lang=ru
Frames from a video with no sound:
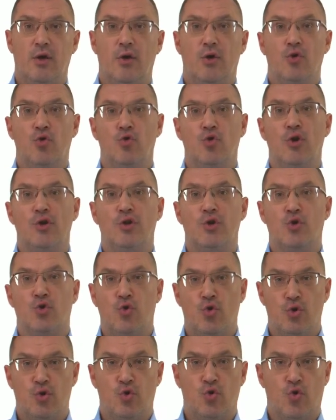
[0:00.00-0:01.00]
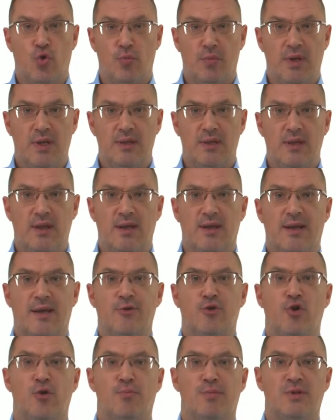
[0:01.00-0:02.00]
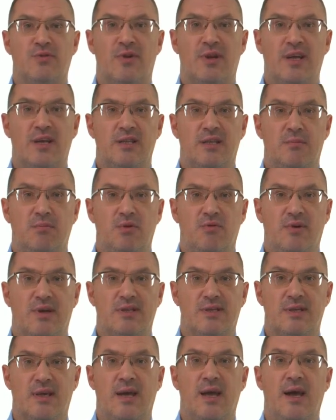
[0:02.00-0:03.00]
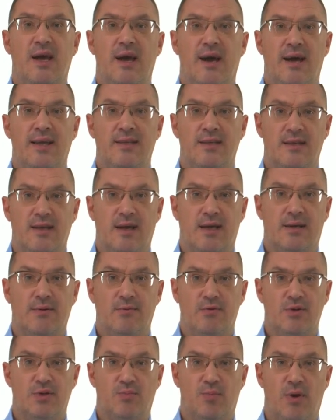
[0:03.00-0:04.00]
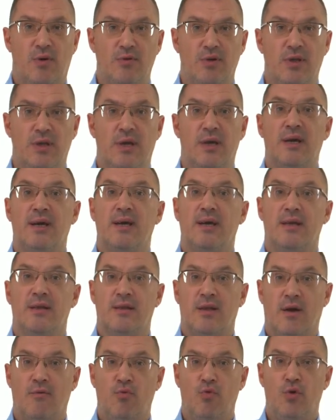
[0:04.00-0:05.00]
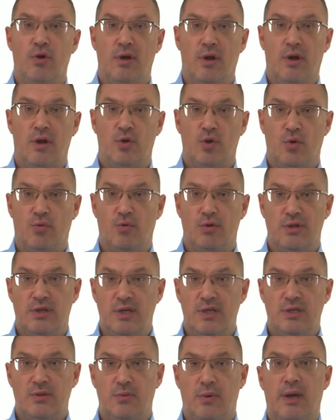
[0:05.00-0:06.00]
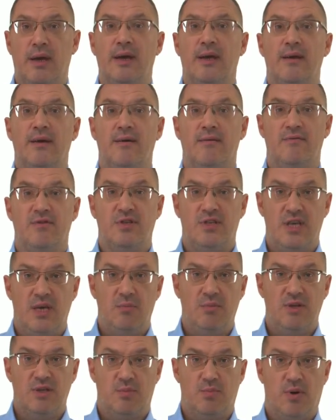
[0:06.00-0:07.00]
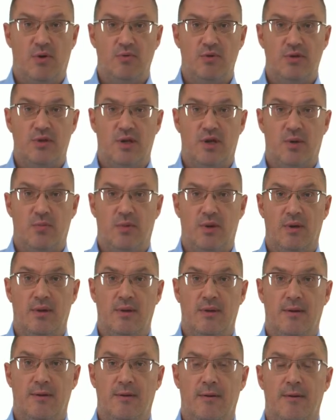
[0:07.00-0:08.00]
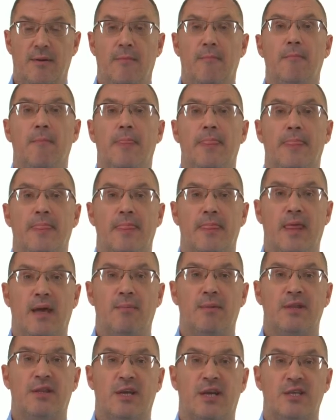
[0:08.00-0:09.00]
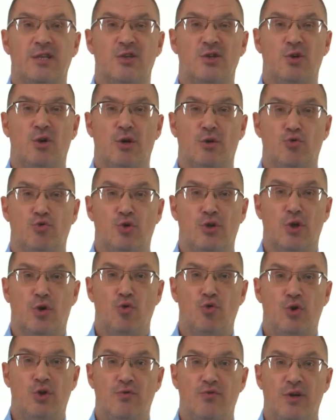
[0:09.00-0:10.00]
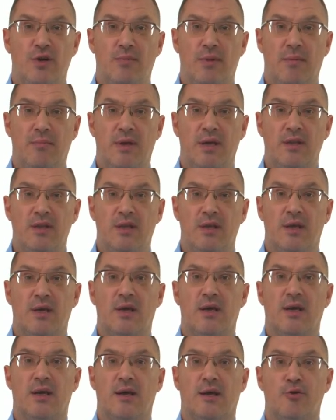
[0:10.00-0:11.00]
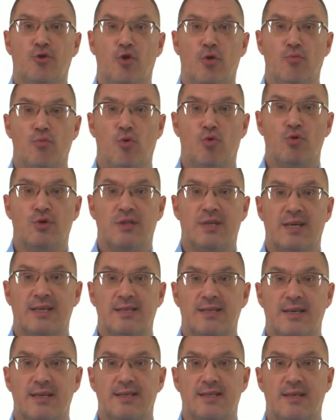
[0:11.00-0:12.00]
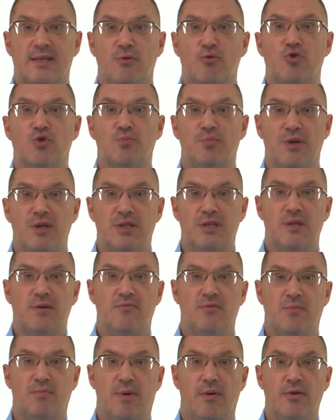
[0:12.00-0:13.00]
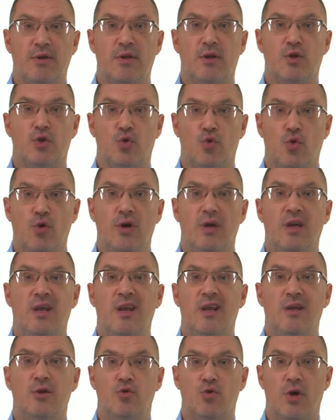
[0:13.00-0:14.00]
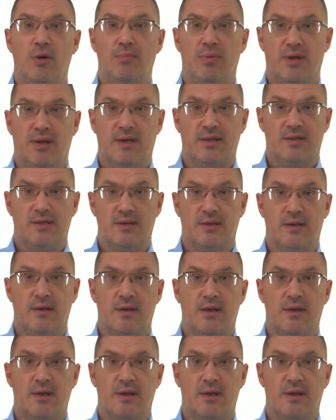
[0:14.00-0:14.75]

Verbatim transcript: Но это тот документ, который позволяет добиваться одинакового исполнения того или иного действия всеми исполнителями. Там отражаются ключевые моменты, которые могут сказаться на успешном выполнении той или иной операции.